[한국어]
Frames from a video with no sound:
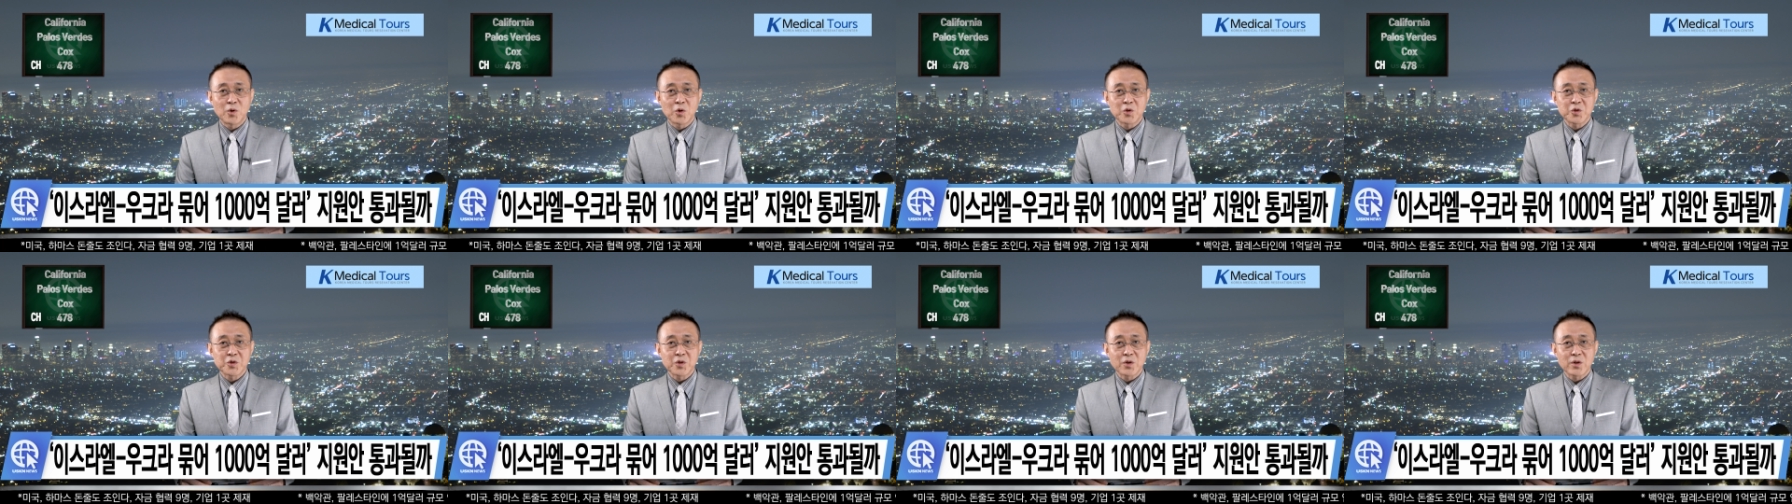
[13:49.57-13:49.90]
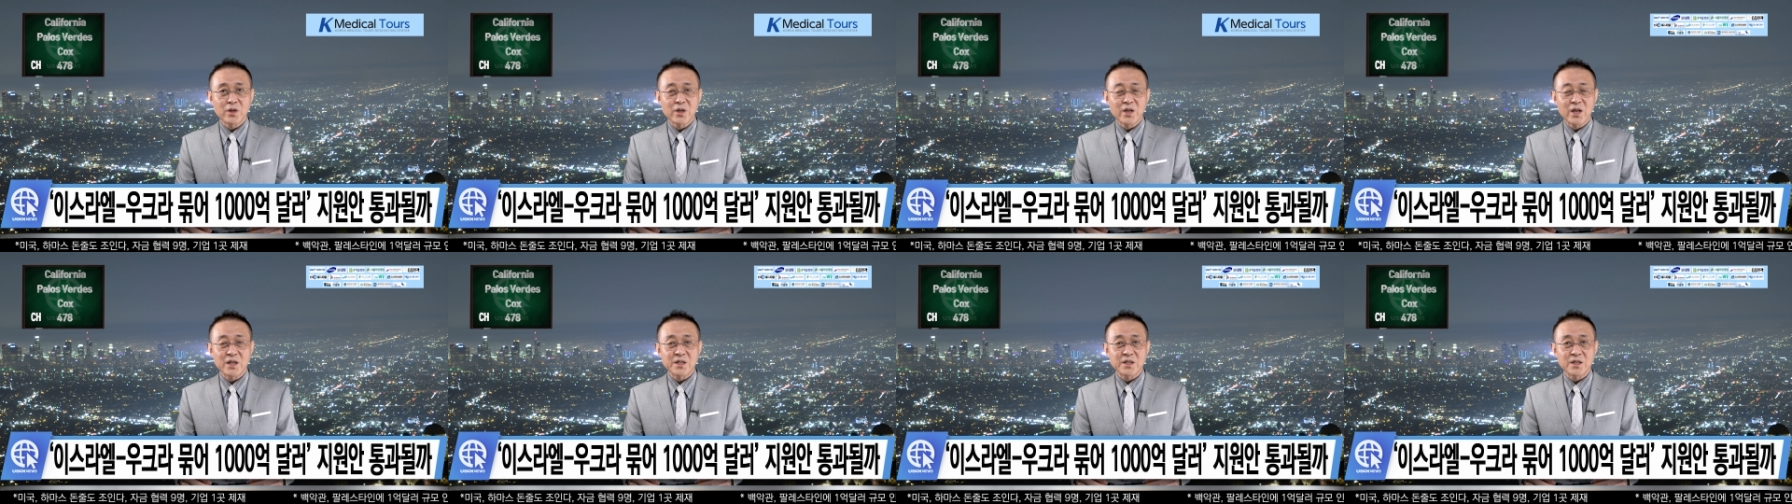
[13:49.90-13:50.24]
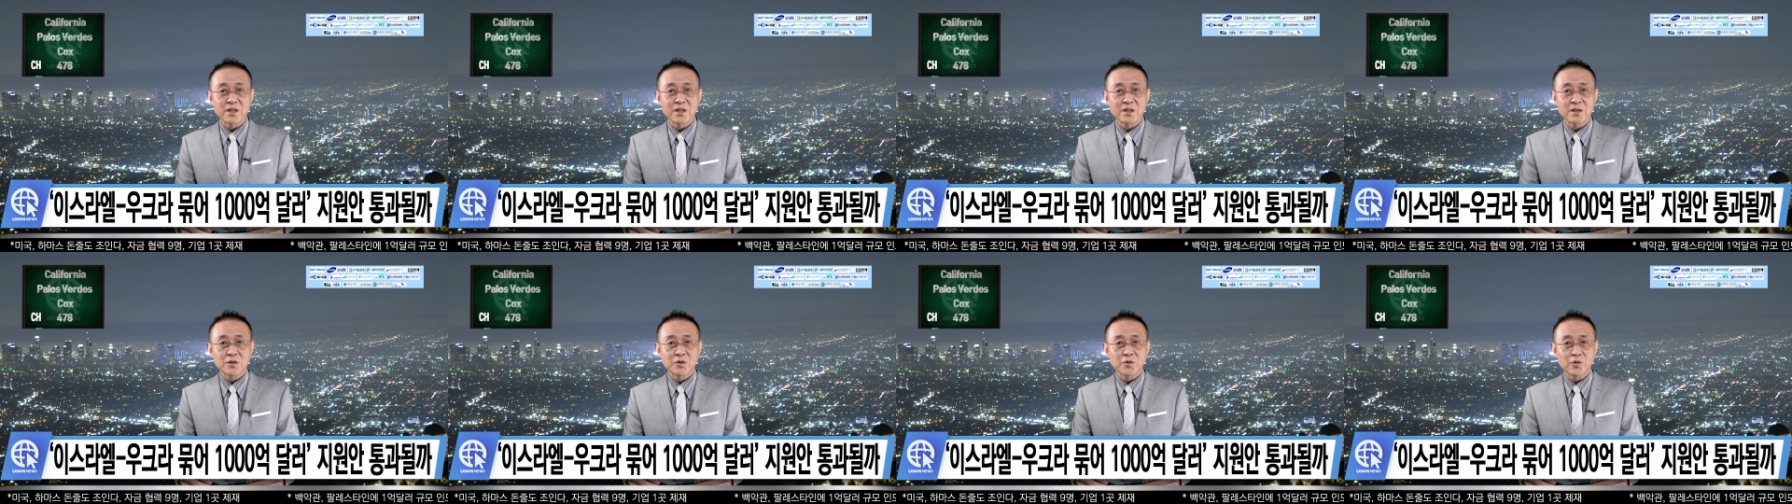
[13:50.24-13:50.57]

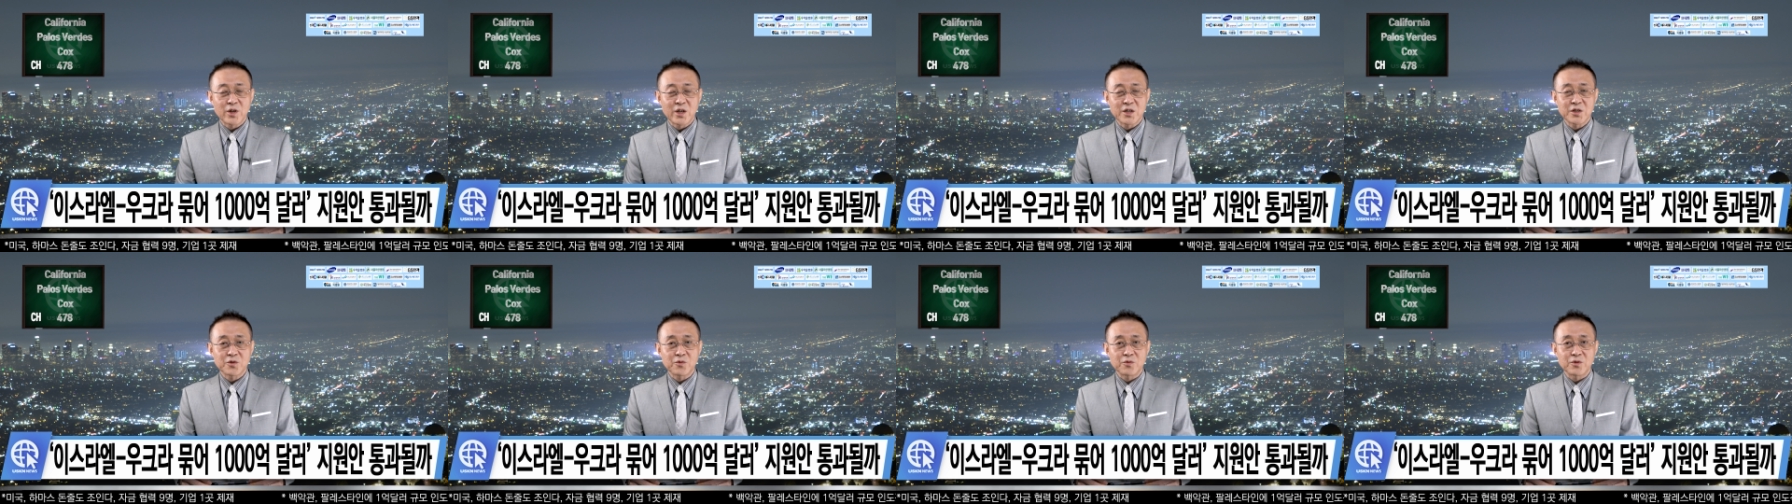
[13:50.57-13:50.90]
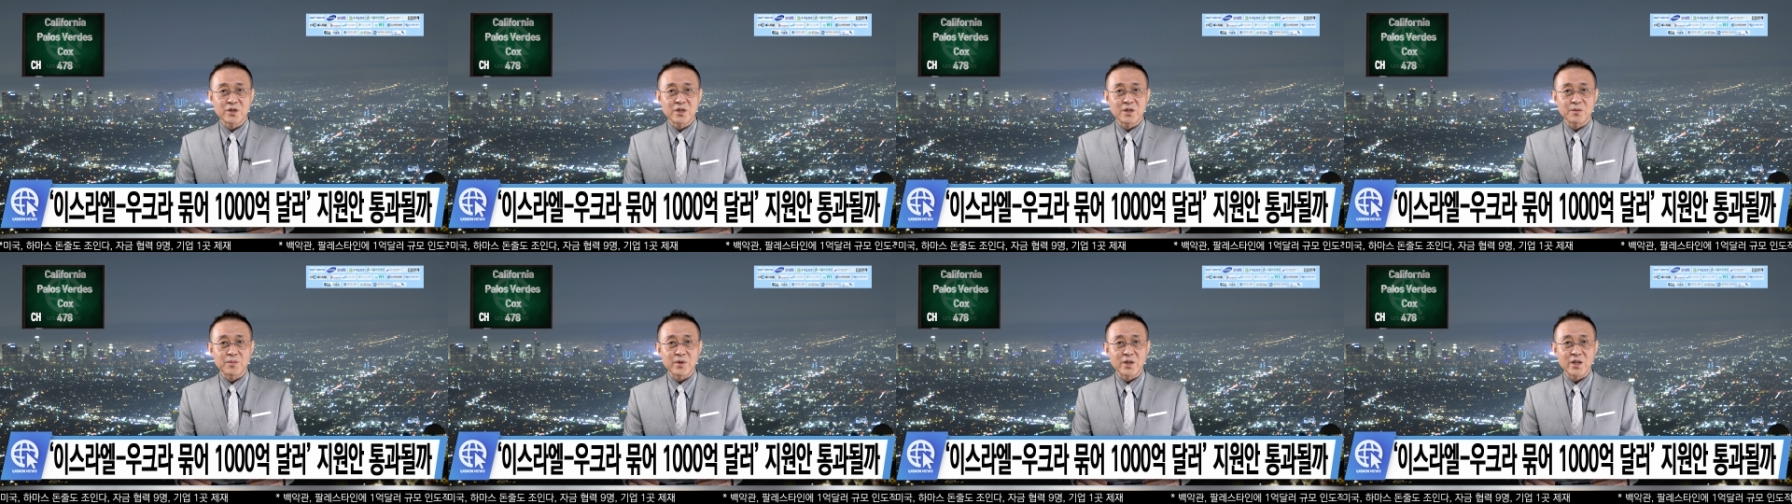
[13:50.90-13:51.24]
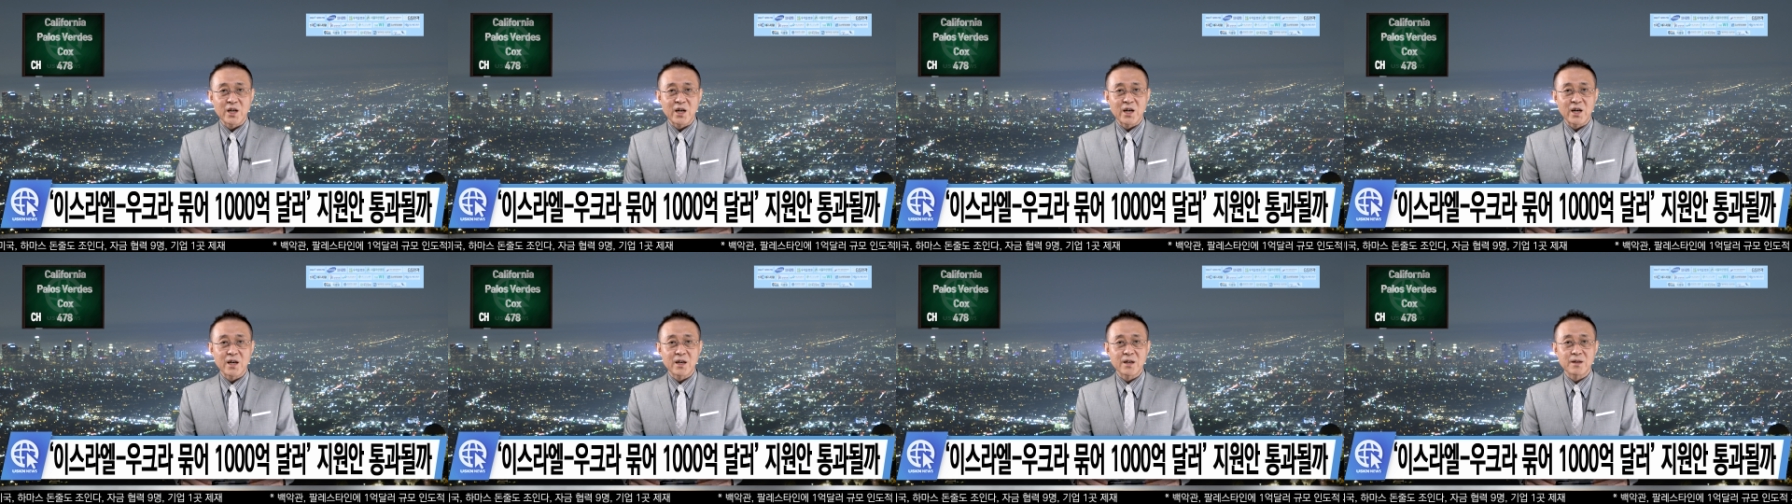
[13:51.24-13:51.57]
목소리까지 쏟아지고
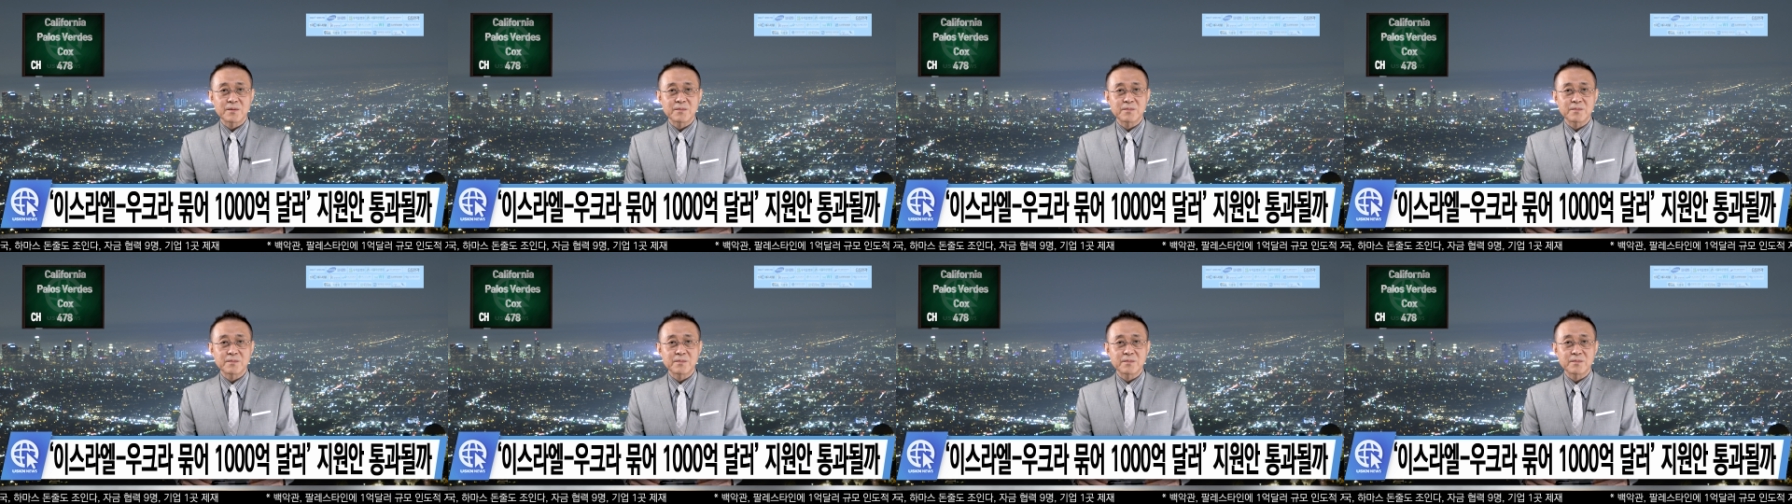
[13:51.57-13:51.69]
있습니다.